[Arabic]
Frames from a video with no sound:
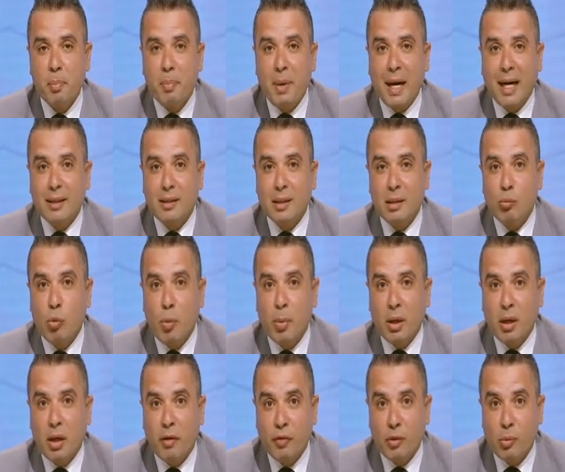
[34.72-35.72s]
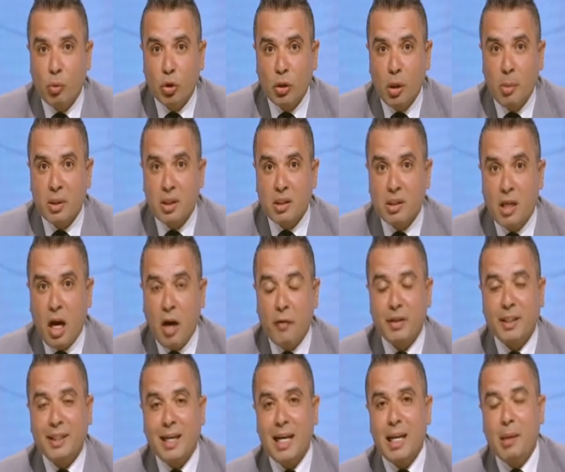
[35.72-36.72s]
بعد المباراه في المؤتمر
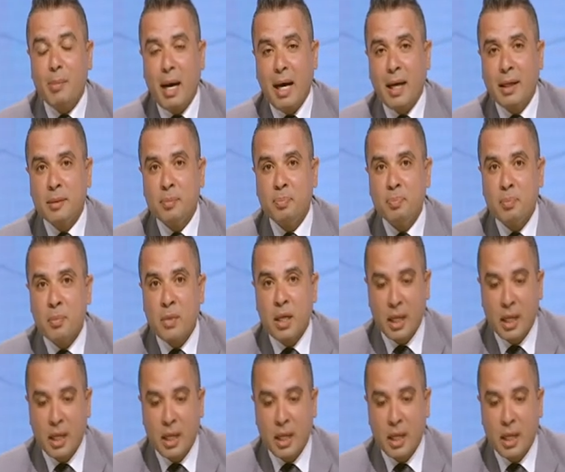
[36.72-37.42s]
الصحفي اتكلم عن